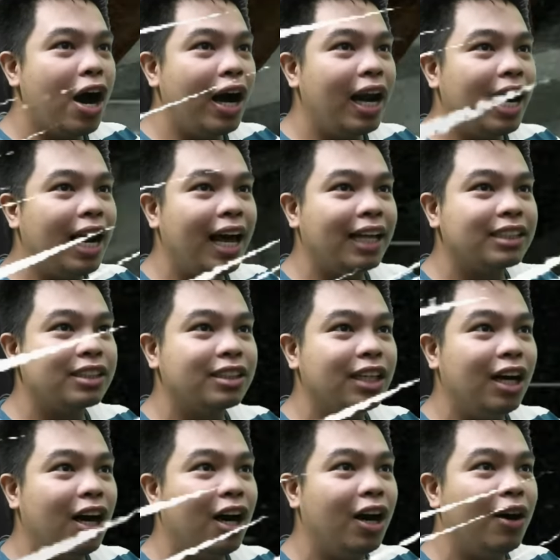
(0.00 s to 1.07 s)
Let's
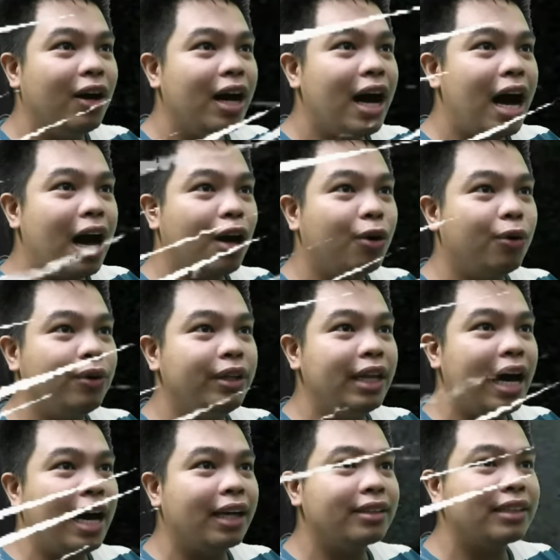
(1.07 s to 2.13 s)
go! Ako
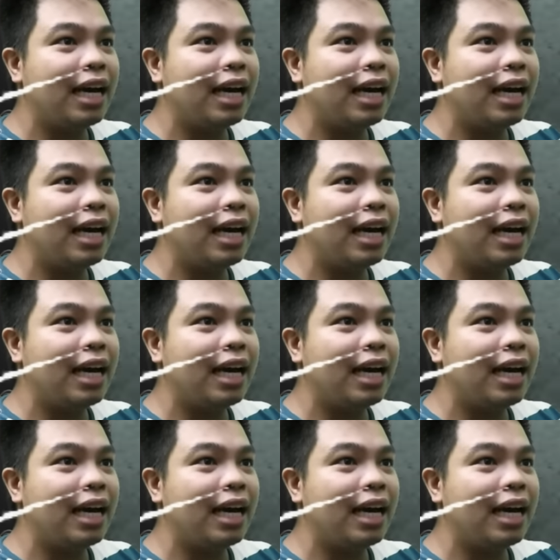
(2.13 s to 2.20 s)
na ang